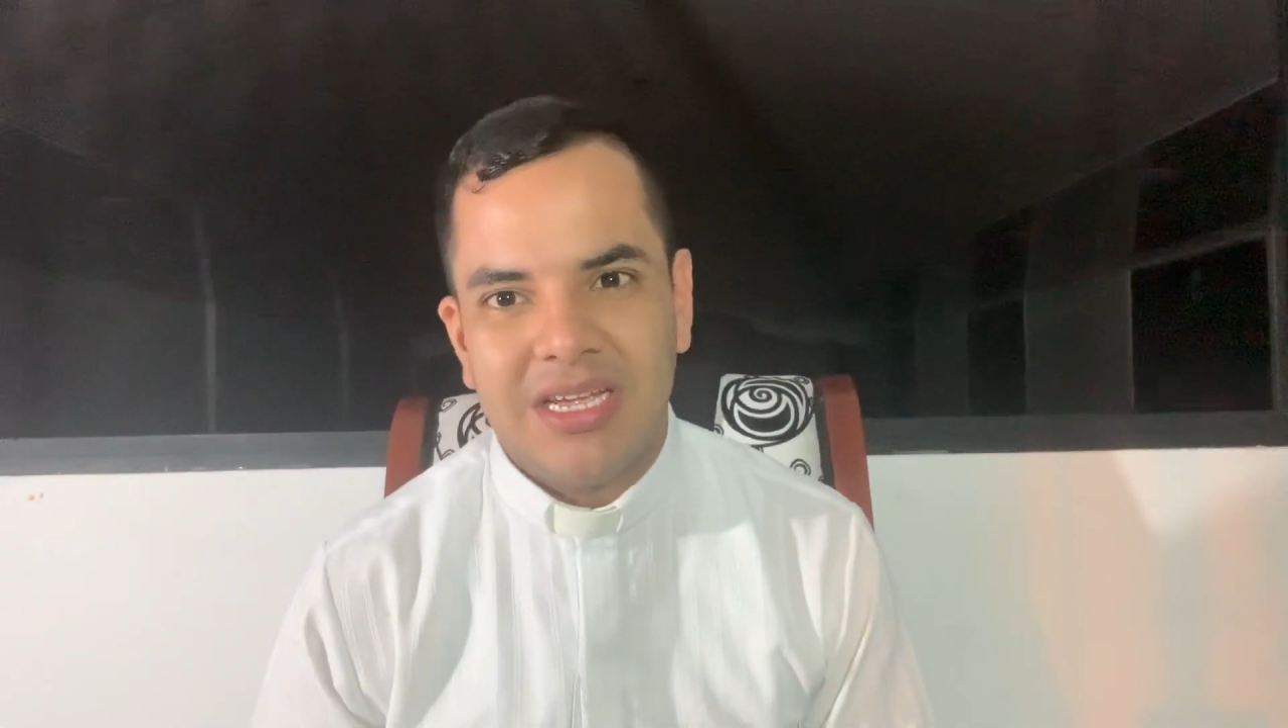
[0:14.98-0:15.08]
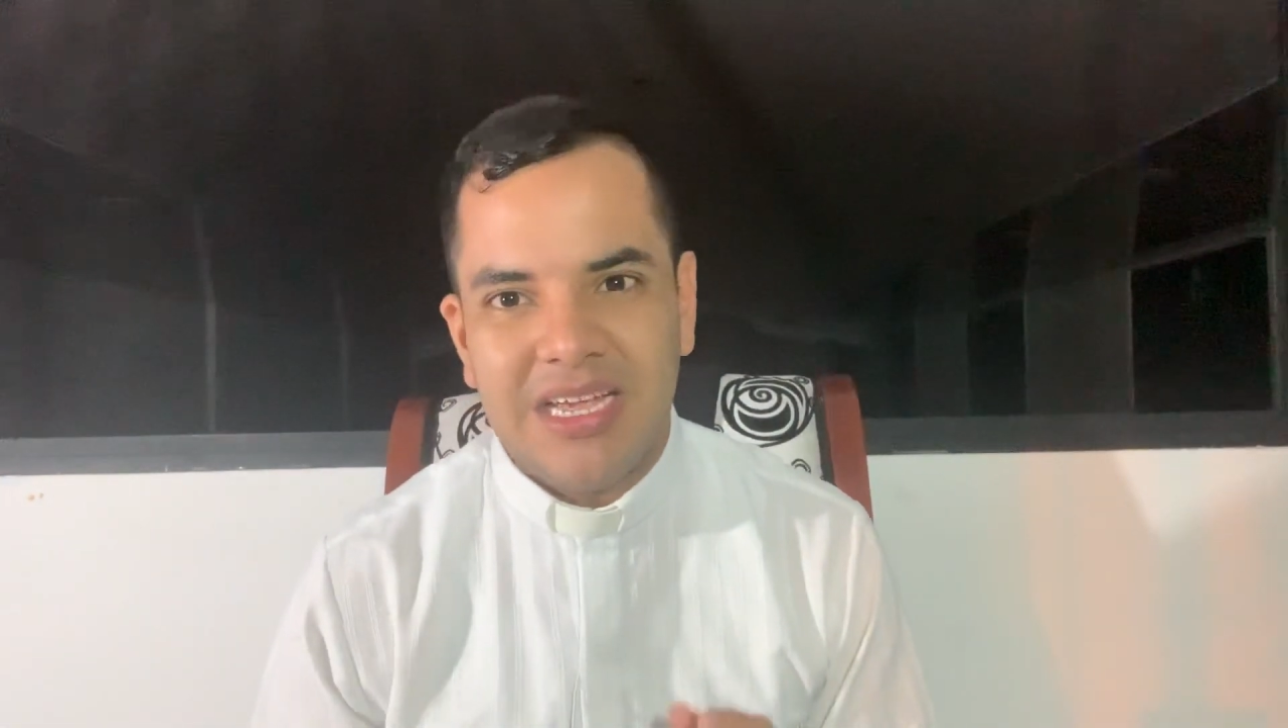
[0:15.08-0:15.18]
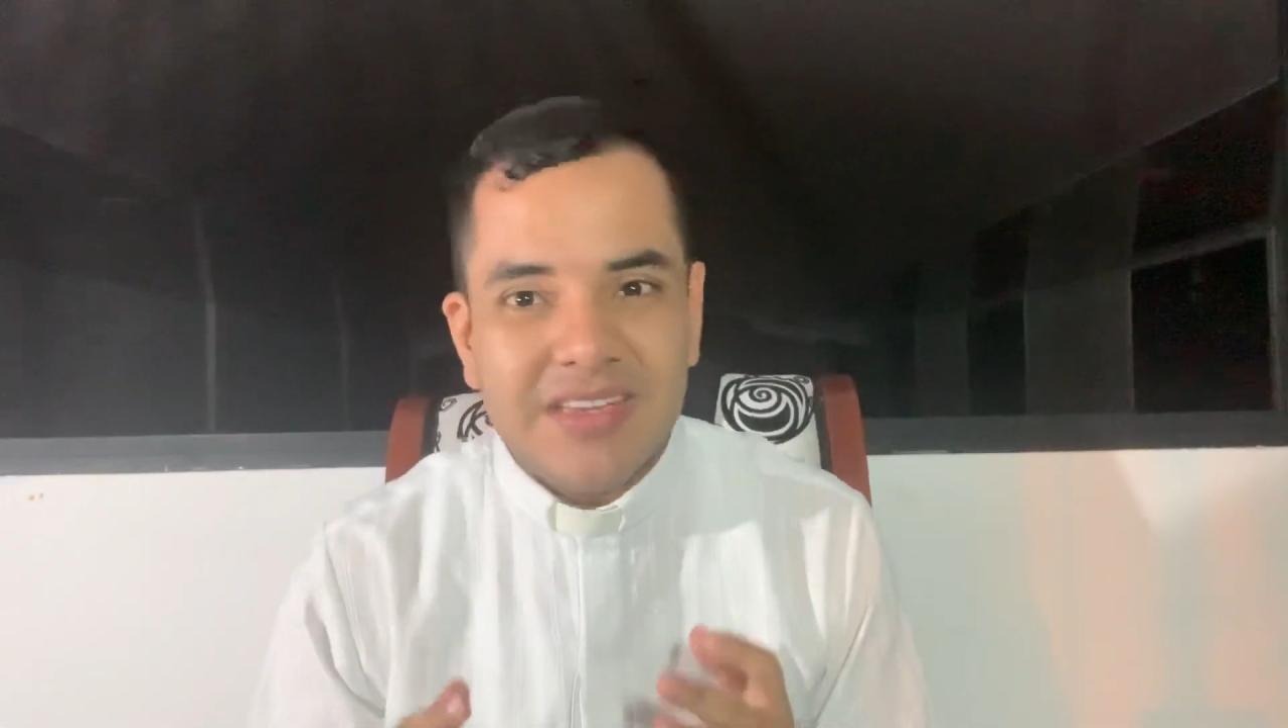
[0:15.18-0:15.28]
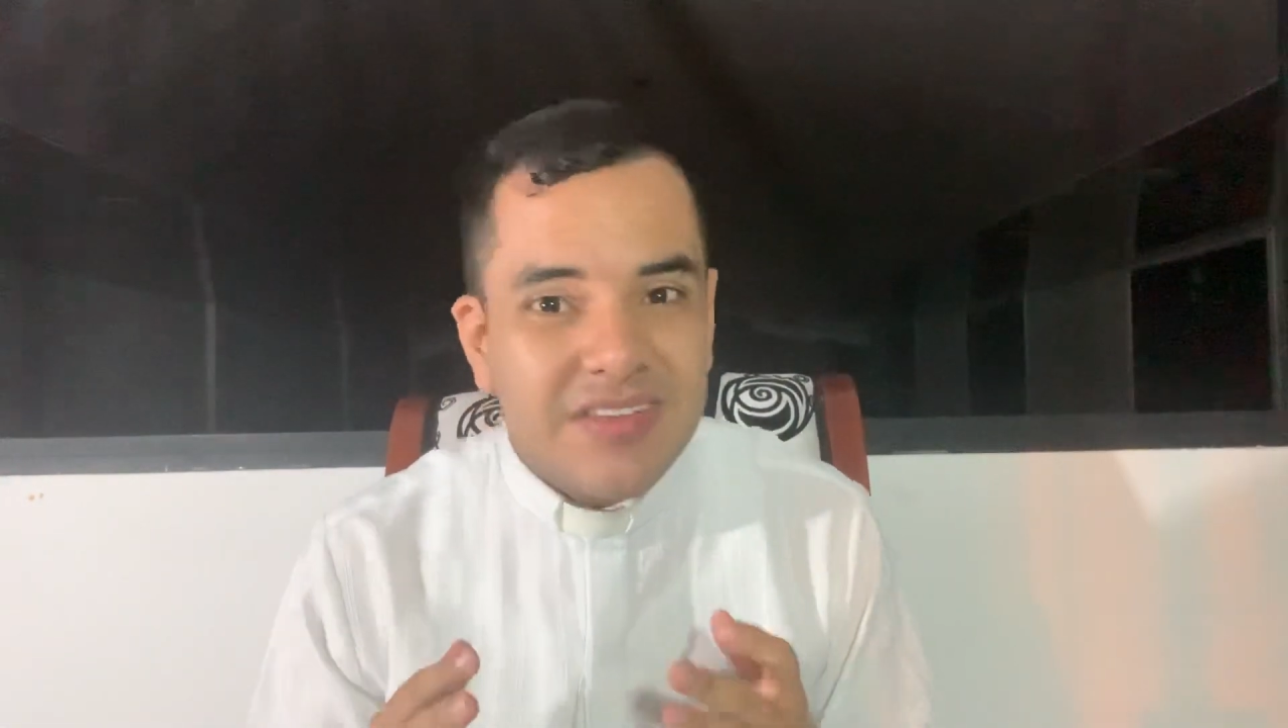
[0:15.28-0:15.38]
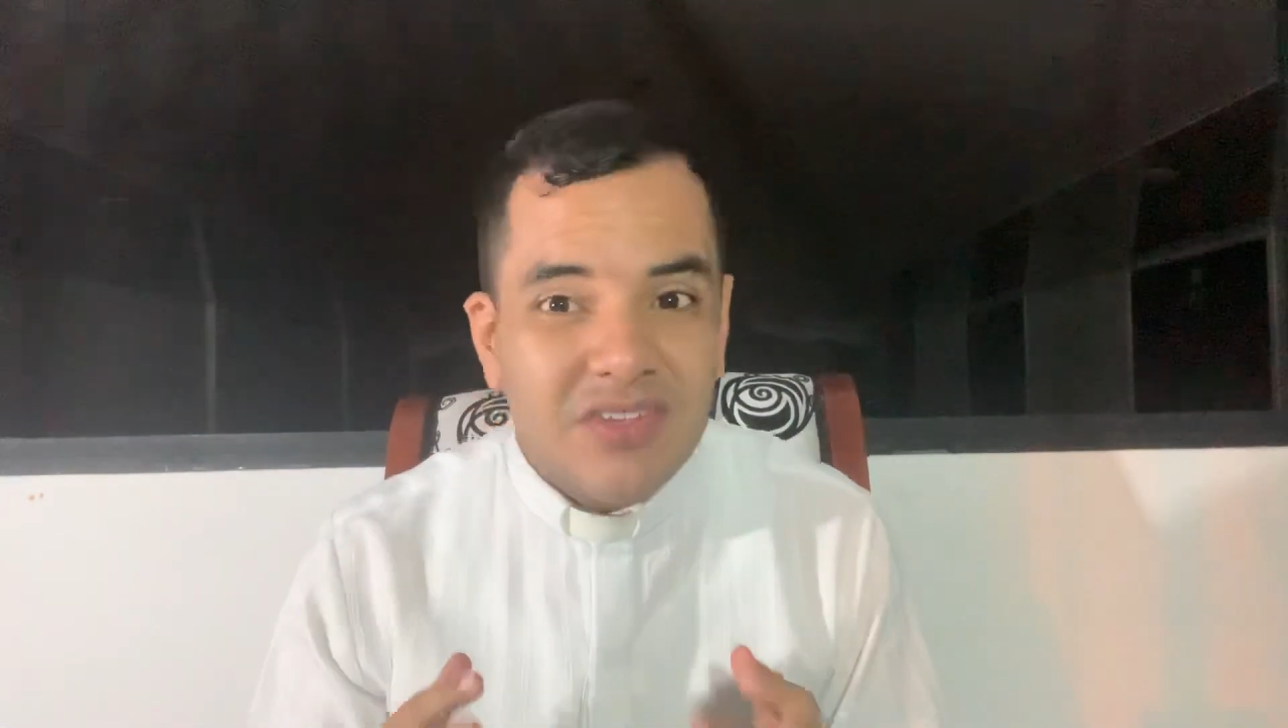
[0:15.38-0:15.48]

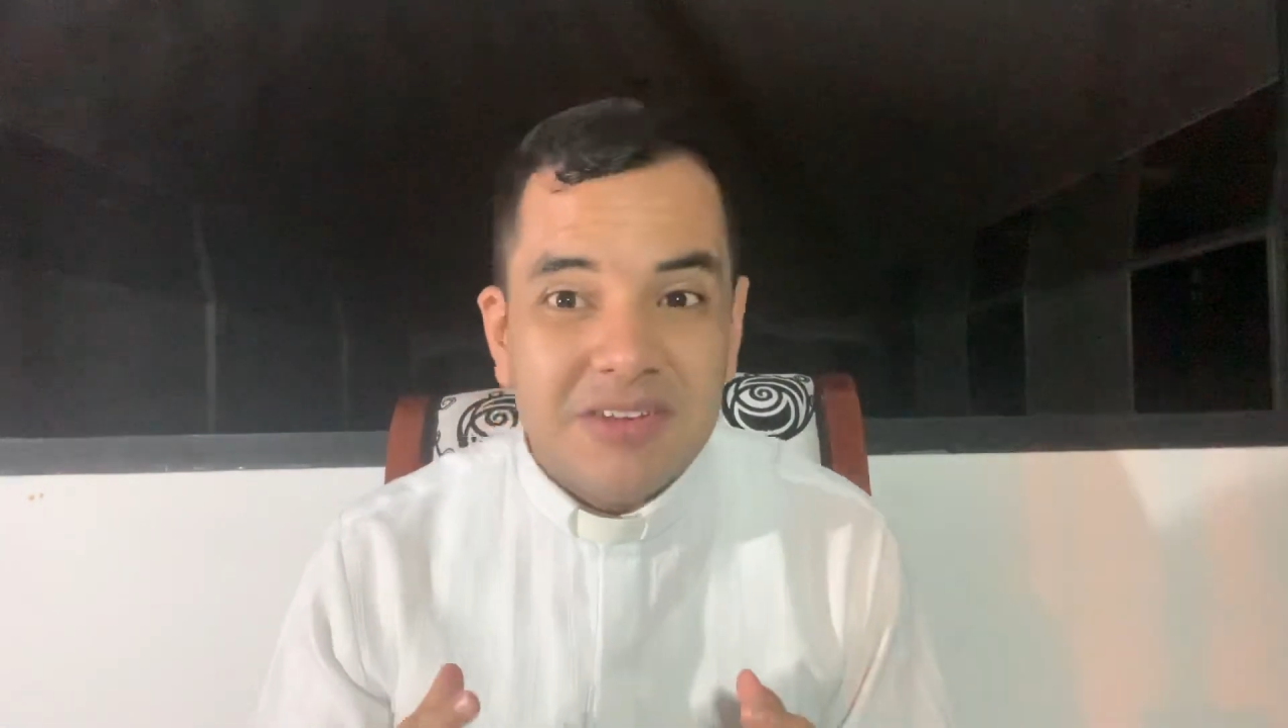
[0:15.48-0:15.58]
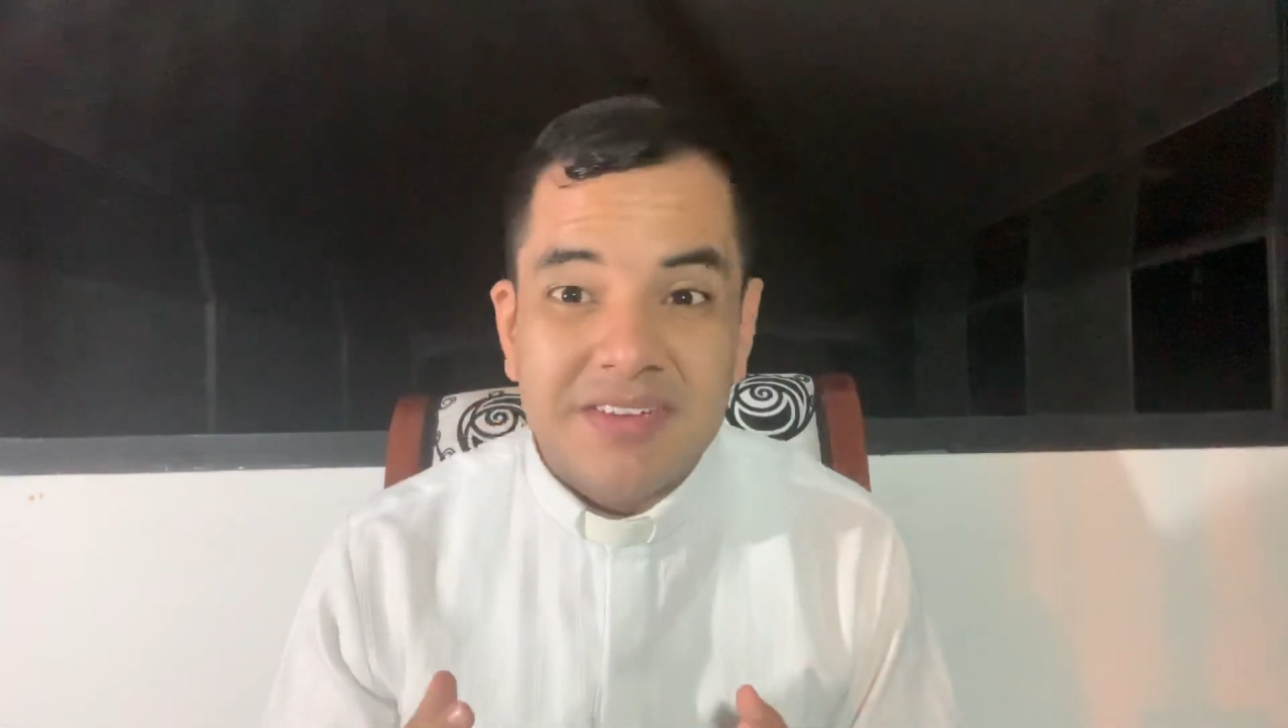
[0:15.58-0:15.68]
Esa debe